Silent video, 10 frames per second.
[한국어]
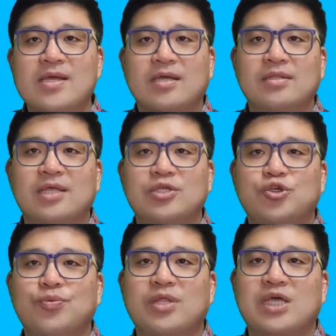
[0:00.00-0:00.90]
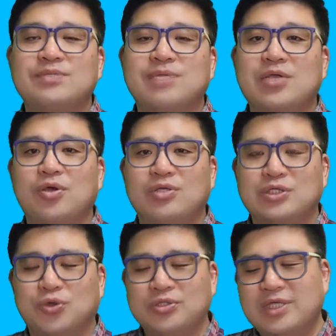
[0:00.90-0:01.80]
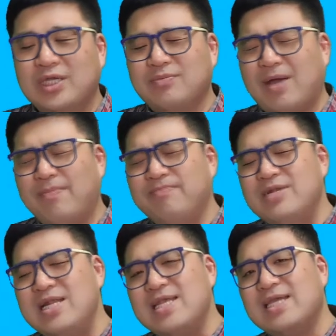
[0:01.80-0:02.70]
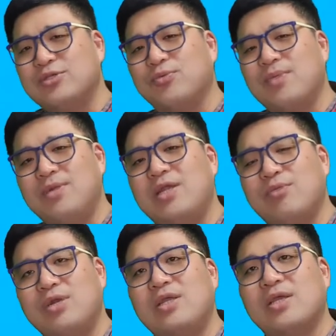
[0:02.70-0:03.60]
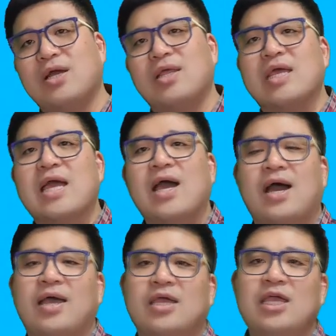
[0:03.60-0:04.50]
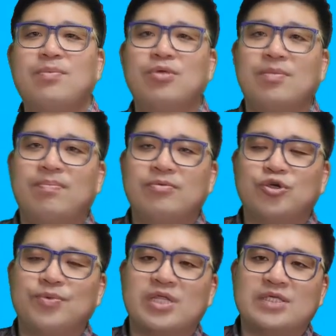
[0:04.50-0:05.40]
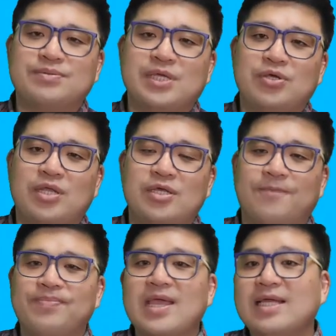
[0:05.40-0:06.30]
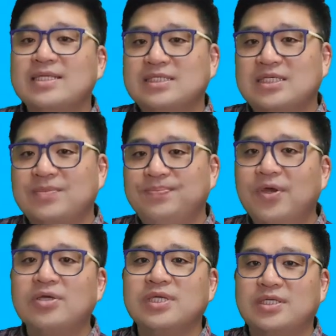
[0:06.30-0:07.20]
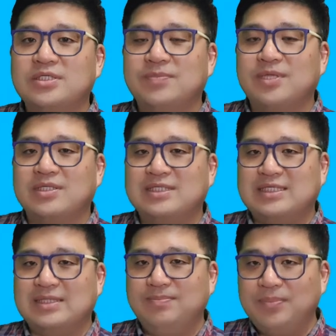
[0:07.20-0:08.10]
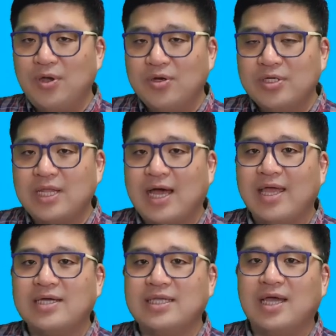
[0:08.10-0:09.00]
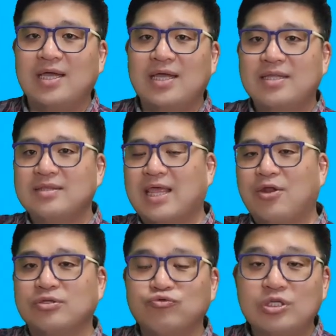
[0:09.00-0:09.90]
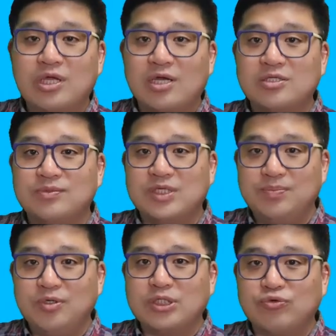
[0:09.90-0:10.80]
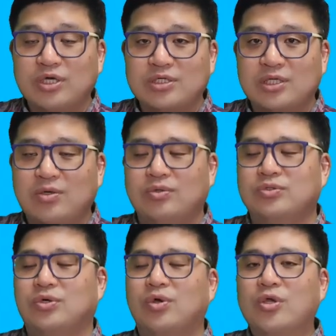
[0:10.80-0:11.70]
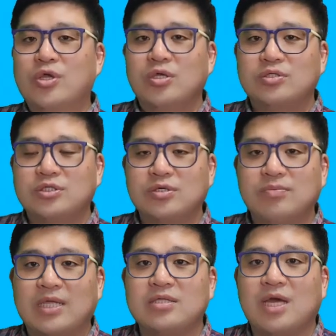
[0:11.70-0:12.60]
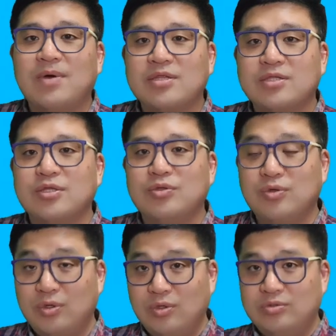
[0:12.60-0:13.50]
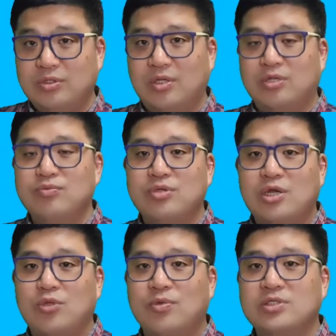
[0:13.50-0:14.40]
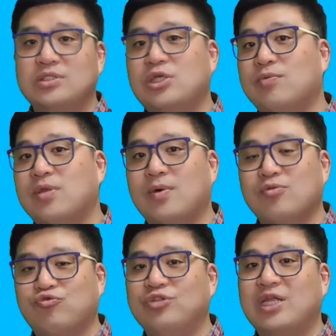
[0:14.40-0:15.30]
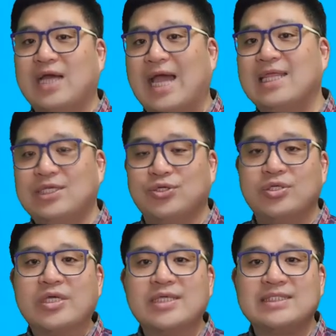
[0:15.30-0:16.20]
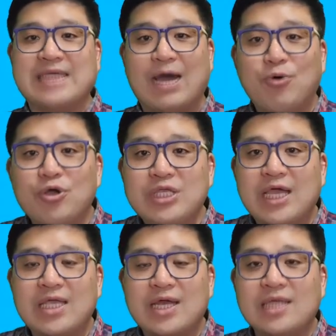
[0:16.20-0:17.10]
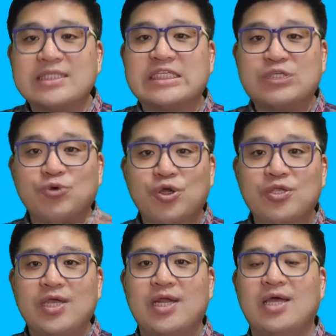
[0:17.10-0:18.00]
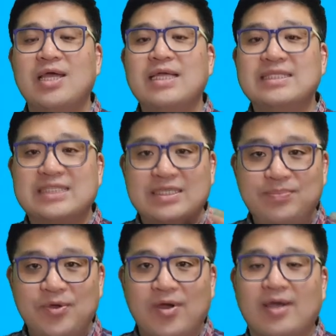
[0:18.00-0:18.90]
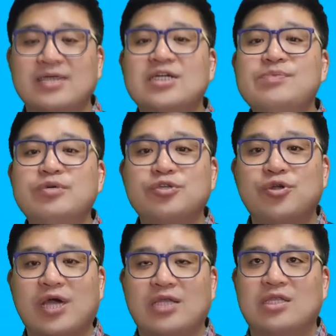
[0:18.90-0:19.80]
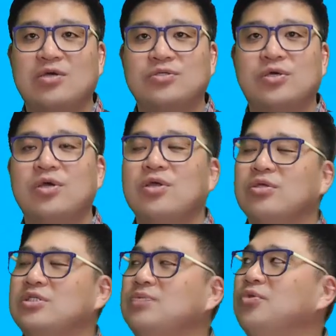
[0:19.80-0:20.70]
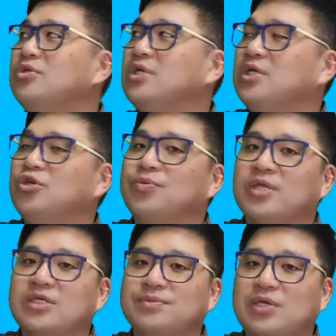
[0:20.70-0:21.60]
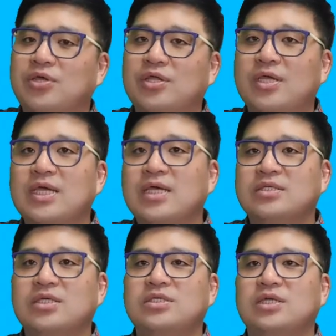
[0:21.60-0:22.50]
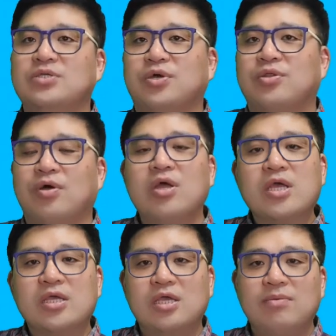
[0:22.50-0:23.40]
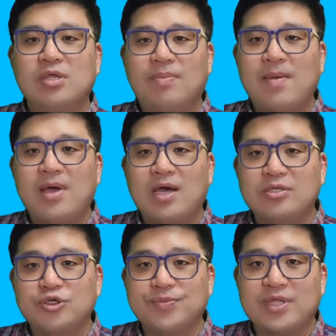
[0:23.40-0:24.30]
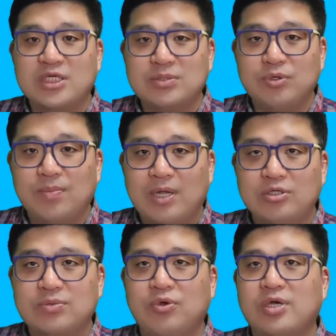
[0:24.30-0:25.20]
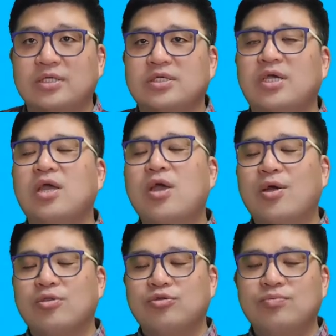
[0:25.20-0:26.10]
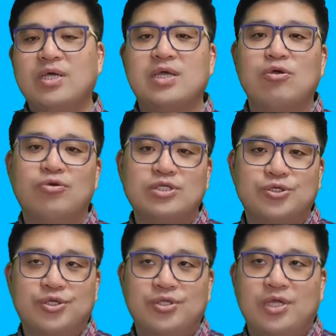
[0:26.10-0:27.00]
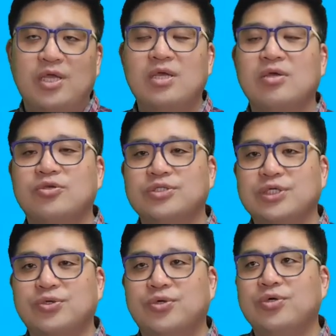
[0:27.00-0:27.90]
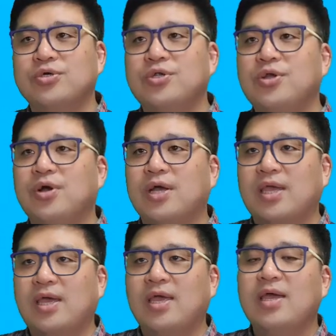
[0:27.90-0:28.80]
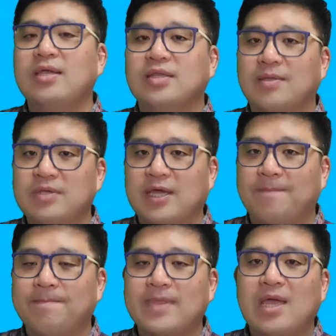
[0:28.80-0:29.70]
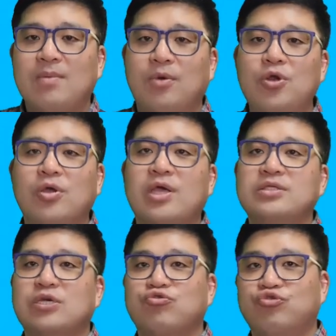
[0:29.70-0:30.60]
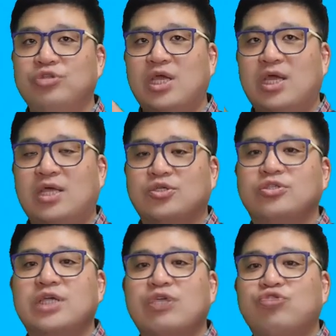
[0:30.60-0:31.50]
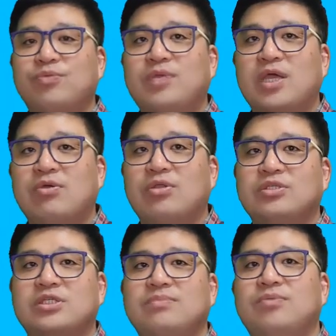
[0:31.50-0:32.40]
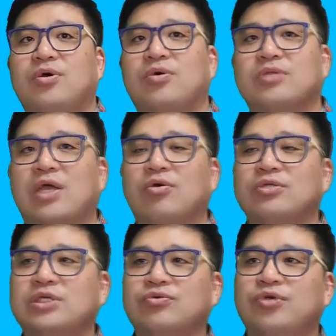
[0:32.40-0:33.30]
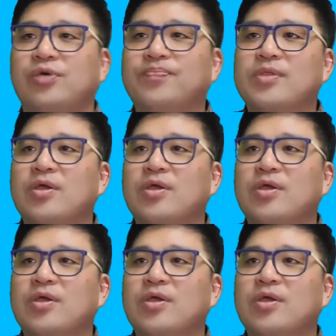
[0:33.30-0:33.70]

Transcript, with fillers: 근데 이제 1944년 이제 전쟁이 막 밀리기 정말 밀리기 밀리니까 아예 일본이 1944년에는 징병제를 시작합니다. 징병은 아예 그냥 대련 우리나라가 지금 징병제 국가잖아요. 그렇죠? 지금 많은 남학생들도 이제 스무 살에 넘으면 신체검사 받고서 군대에 가야 되죠. 자원이 아니라 지원이 아니라 증병 의무적으로 가야 되는 거죠. 증병제를 1944년에 실시를 하죠. 그래서 일본이 패망하는 1945년 8월 15일까지 수많은 한국인 청년들이 전쟁터로 끌려가게 됩니다. 뭐 이렇게 이제 군대 전쟁에 투입되기 위해서 징병된 것이 있고요.